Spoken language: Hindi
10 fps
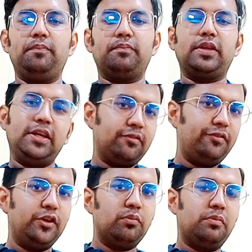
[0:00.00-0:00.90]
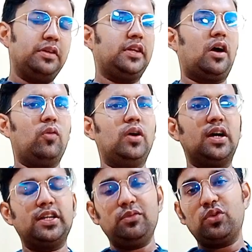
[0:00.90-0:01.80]
और इस वीडियो में मैं
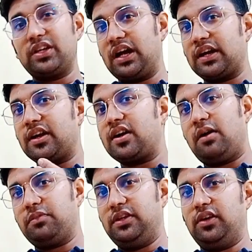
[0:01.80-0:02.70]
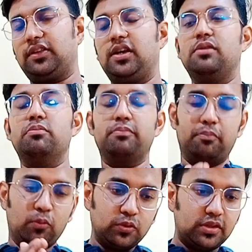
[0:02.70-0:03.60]
दिखाऊंगा कि वो क्या क्या काम के लिए आता है
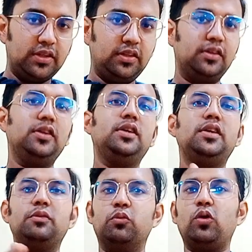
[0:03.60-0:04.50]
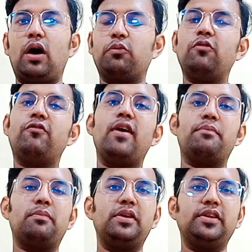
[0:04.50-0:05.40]
मोस्टली वो आपको
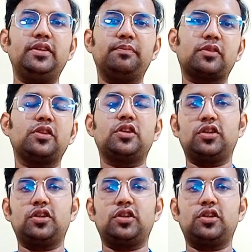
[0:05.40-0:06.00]
वाइपर ब्लेड